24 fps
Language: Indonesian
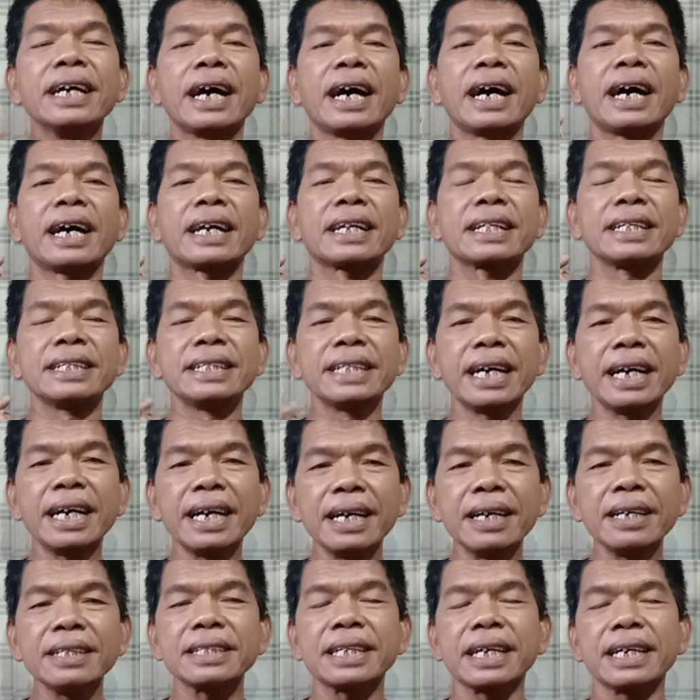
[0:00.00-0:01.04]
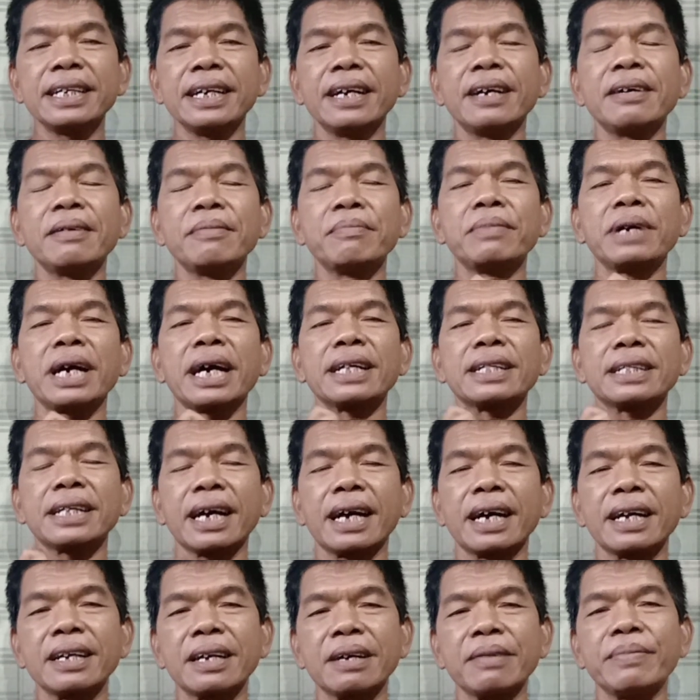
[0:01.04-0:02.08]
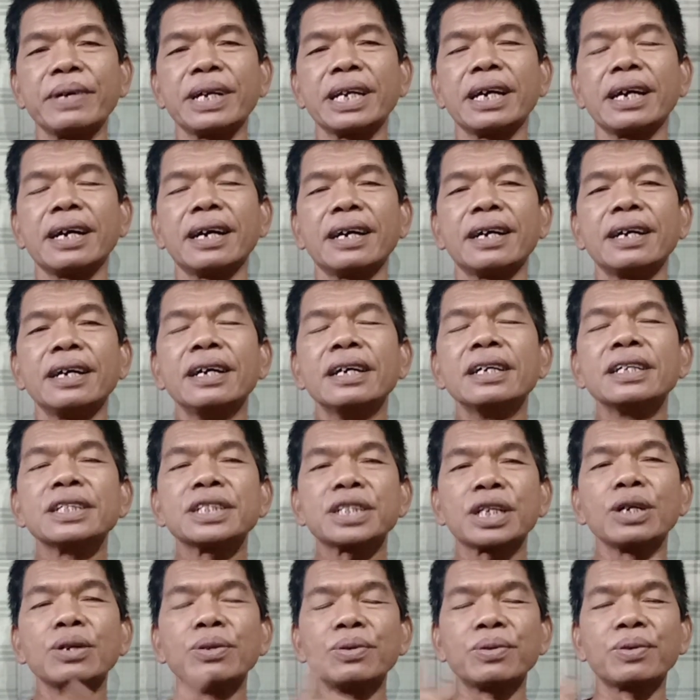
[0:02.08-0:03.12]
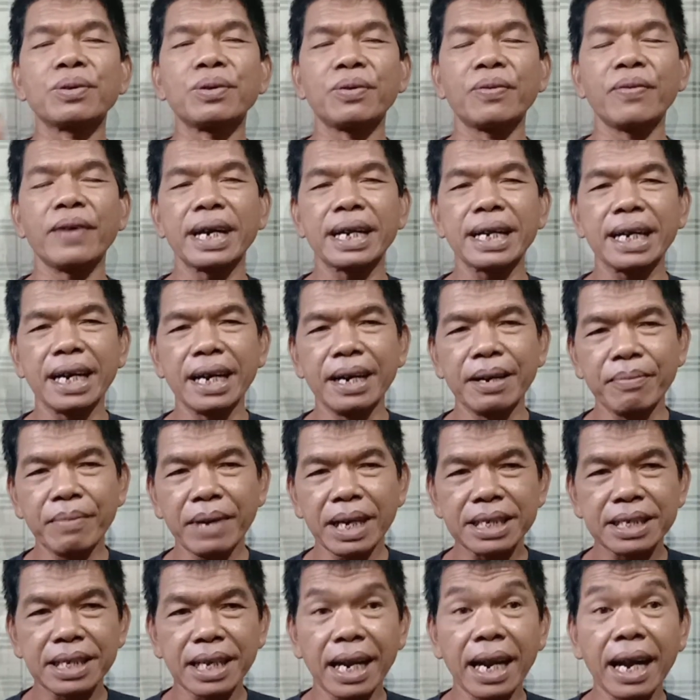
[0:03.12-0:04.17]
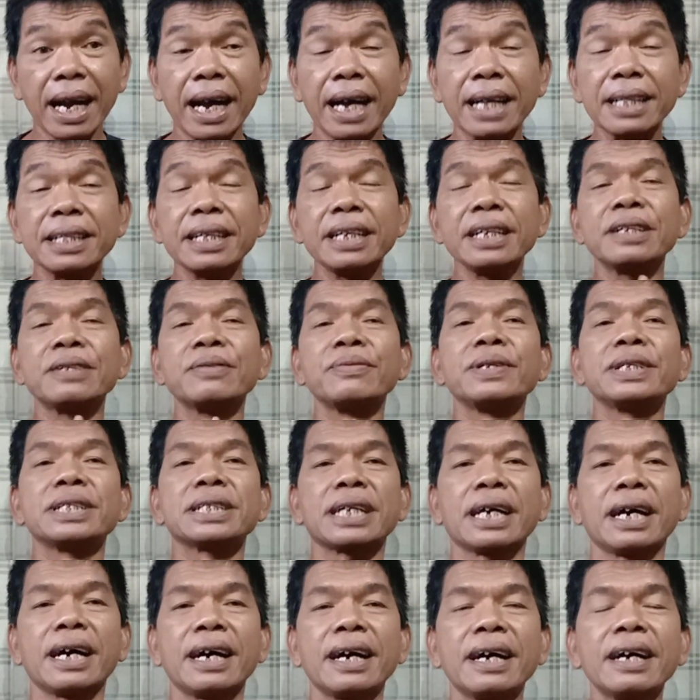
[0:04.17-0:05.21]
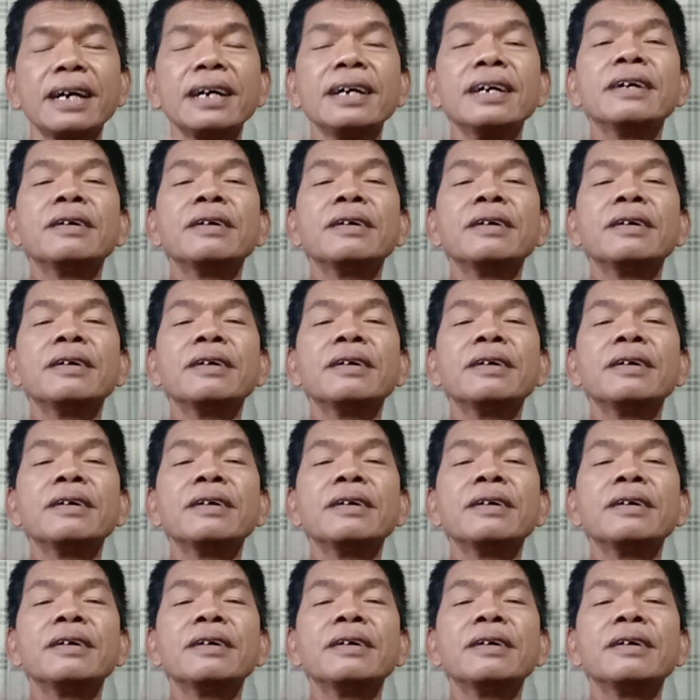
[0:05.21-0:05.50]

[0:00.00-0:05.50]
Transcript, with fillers: Artinya saya mengatakan kepada seluruh warga masyarakat Indonesia